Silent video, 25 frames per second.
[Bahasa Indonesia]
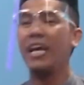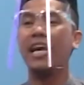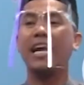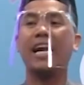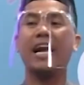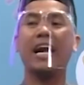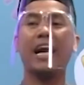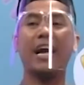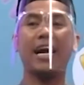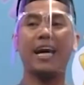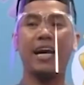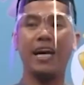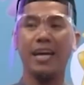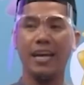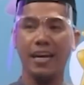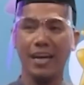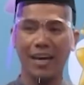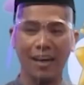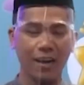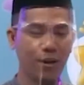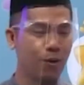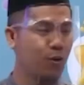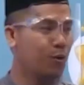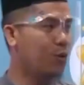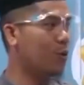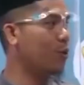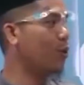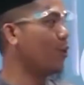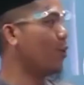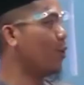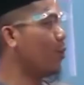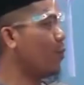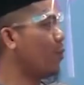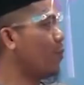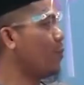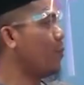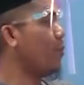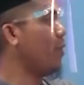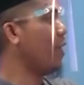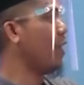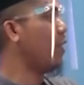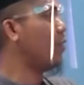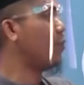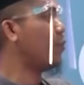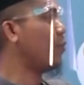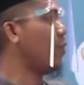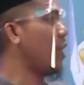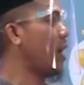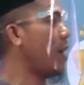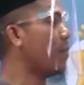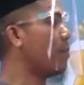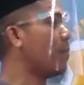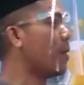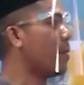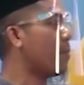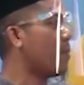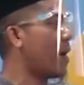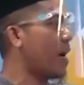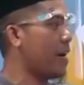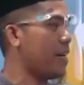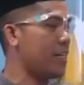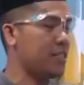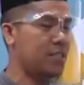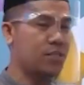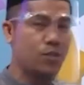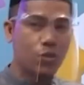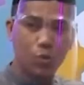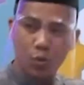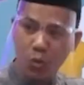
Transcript: kalau huruf itu yang berbaris